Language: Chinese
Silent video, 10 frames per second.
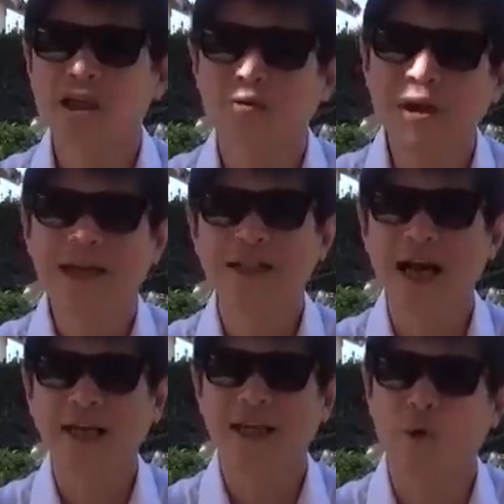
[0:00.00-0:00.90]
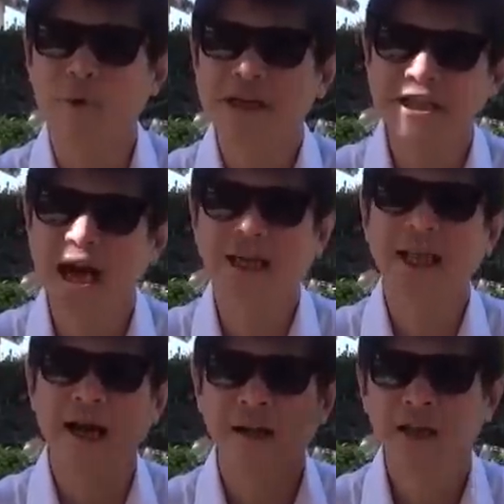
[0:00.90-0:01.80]
是为了下一代。我们的下一
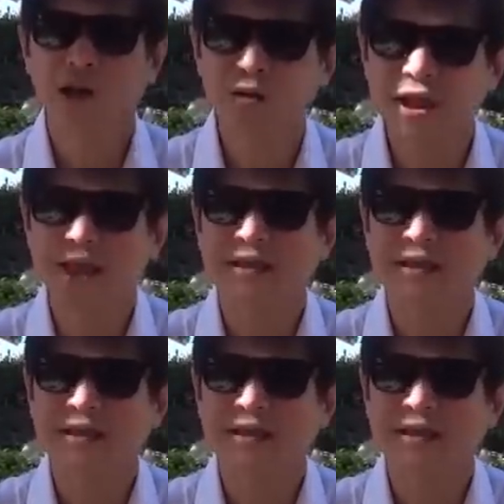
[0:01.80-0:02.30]
代都是